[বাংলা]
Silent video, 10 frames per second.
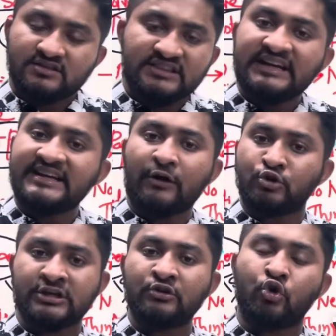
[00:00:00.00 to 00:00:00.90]
তিনটা
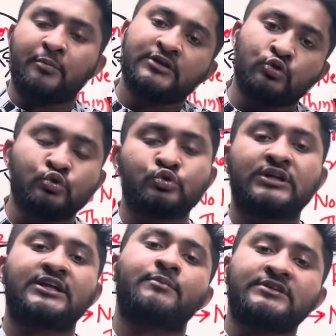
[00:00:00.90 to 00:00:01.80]
কোশ্চেন করবা
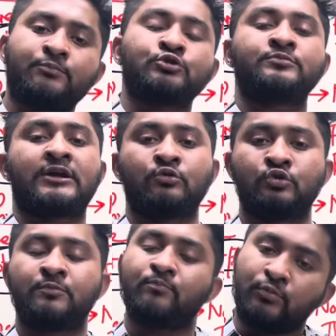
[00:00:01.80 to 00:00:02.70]
চতুর্থটা দেখবা যে প্রথমটার
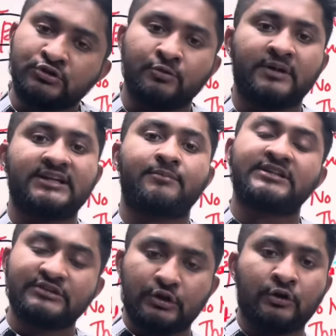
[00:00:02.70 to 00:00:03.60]
অনুরূপ পঞ্চমটা দেখবা
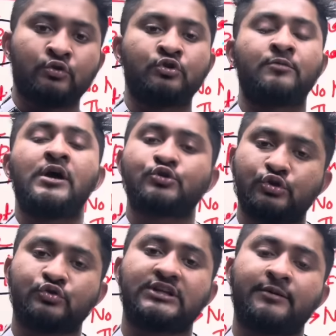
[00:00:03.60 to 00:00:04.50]
দ্বিতীয়টার অনুরূপ
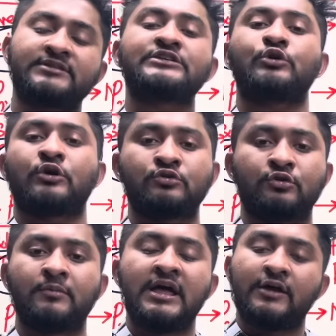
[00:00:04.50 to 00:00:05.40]
ষষ্ঠটা দেখবা তৃতীয়টার
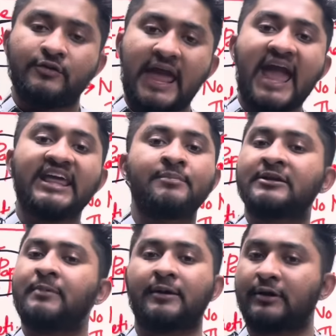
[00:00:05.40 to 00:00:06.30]
অনুরূপ সে একই
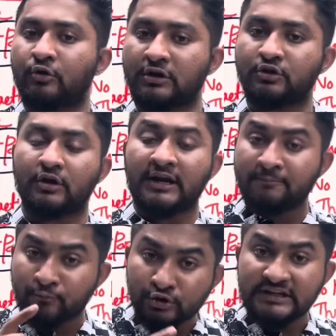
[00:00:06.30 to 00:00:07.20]
ম্যাথ বারবার করার দরকার নেই
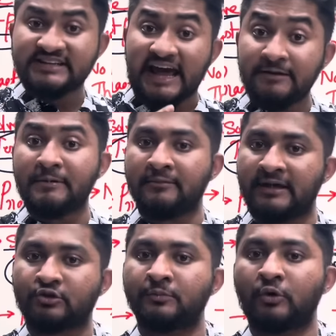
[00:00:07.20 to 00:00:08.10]
প্রতি টাইপের
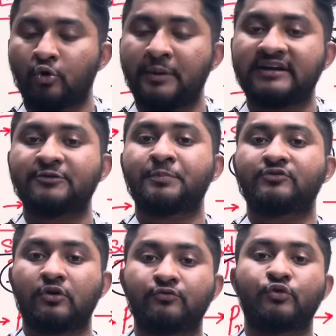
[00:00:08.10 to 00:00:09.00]
ম্যাথ তুমি করবা টেস্ট পাস
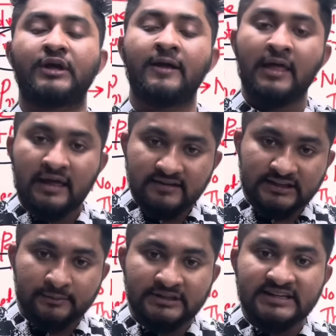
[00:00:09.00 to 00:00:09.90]
সলভ করে যাতে
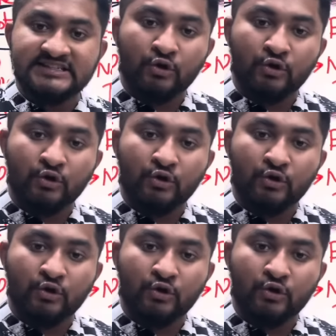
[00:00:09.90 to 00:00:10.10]
আমাদের এই যে